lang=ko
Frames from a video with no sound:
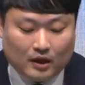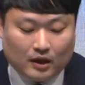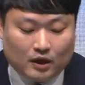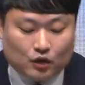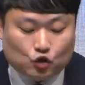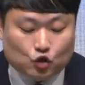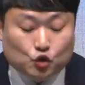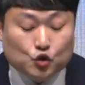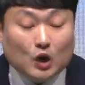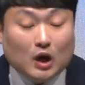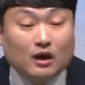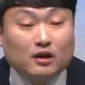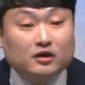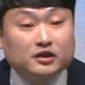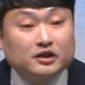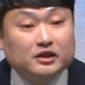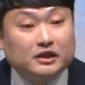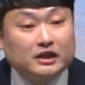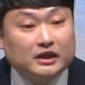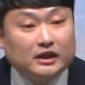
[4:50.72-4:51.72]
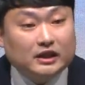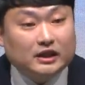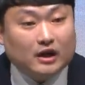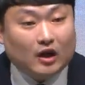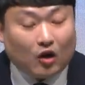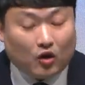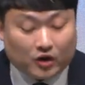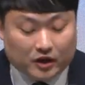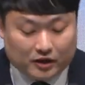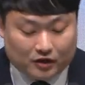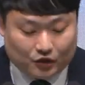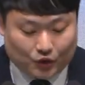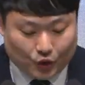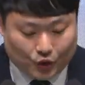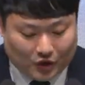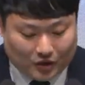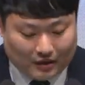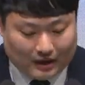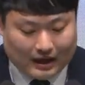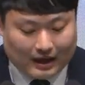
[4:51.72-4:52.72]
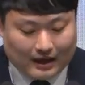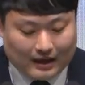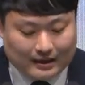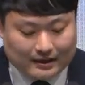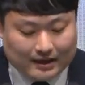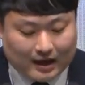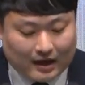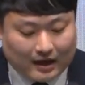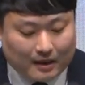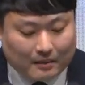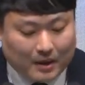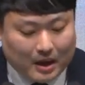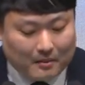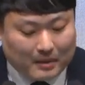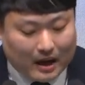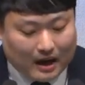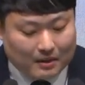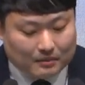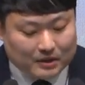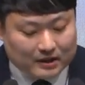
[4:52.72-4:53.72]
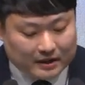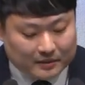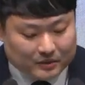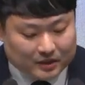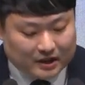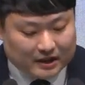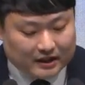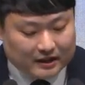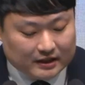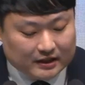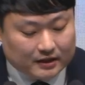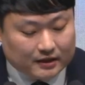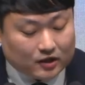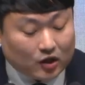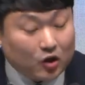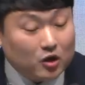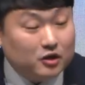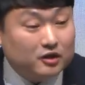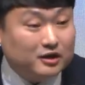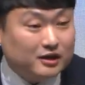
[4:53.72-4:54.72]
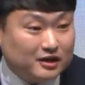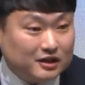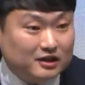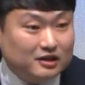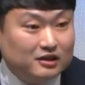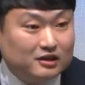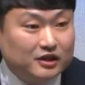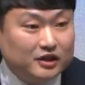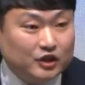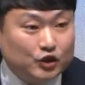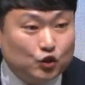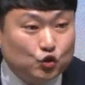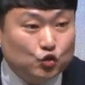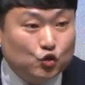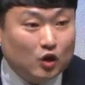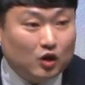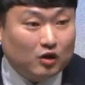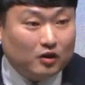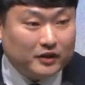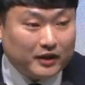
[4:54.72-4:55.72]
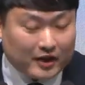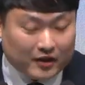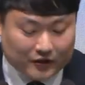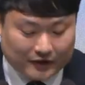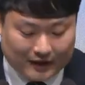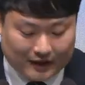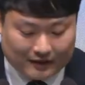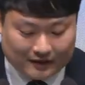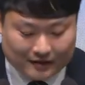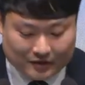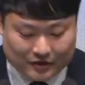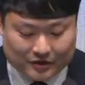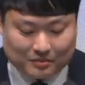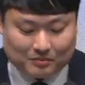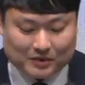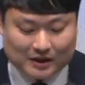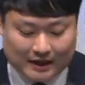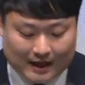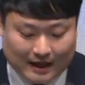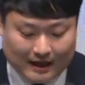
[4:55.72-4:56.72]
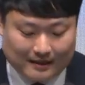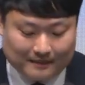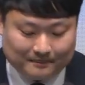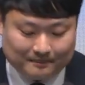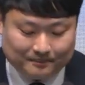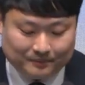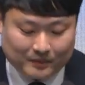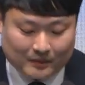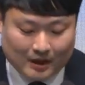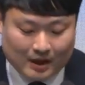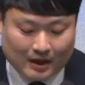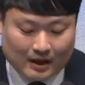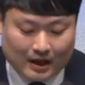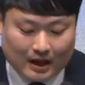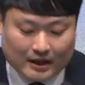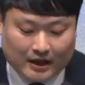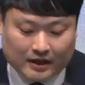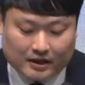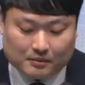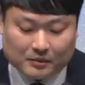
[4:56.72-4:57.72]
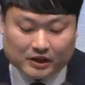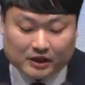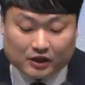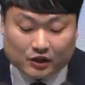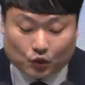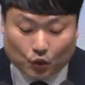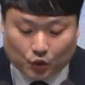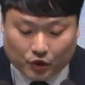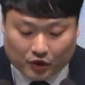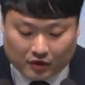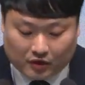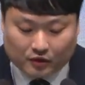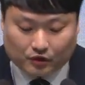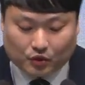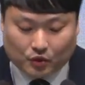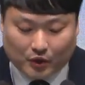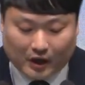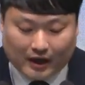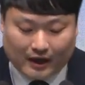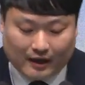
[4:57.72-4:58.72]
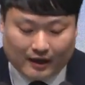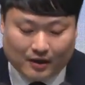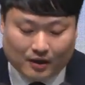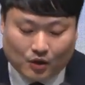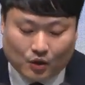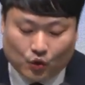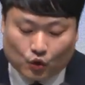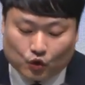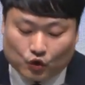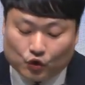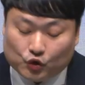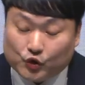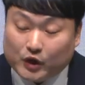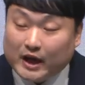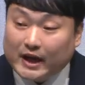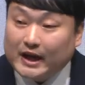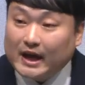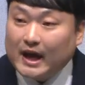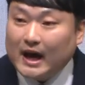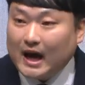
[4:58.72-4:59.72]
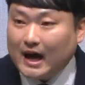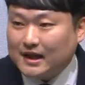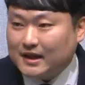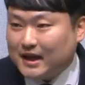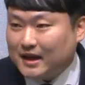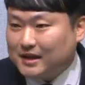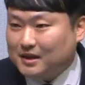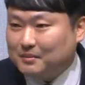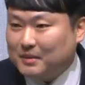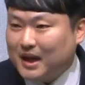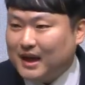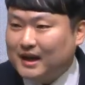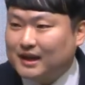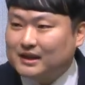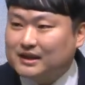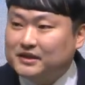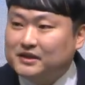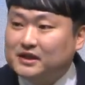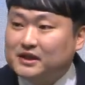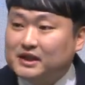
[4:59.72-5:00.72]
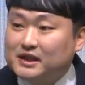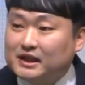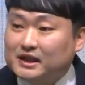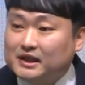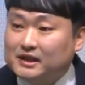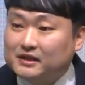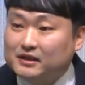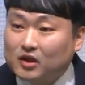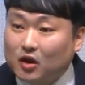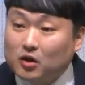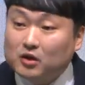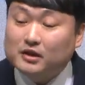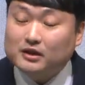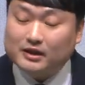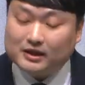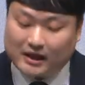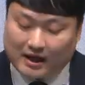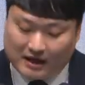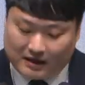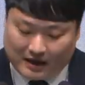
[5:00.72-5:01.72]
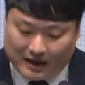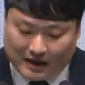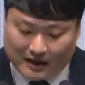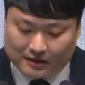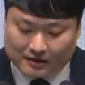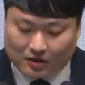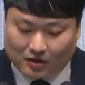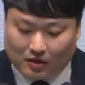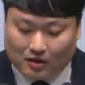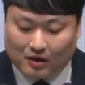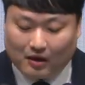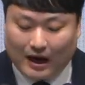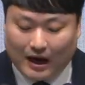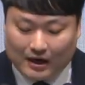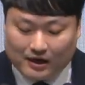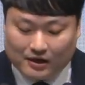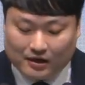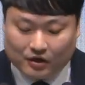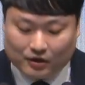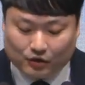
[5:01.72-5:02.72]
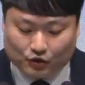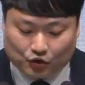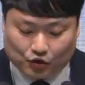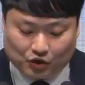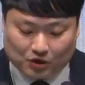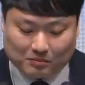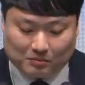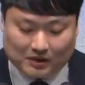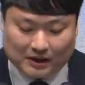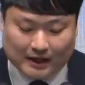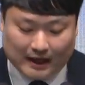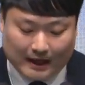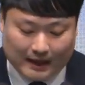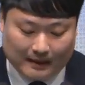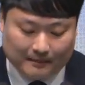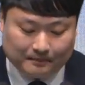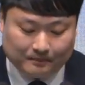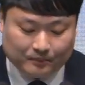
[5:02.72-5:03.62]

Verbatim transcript: 중요한 것은 이 어린 소녀가 사람의 마음을 움직이는 설득을 이루어 내었다는 것입니다. 하나님은 이 소녀를 통해 오늘 우리에게 하나님의 끈질긴 설득에 대해서 알려주십니다.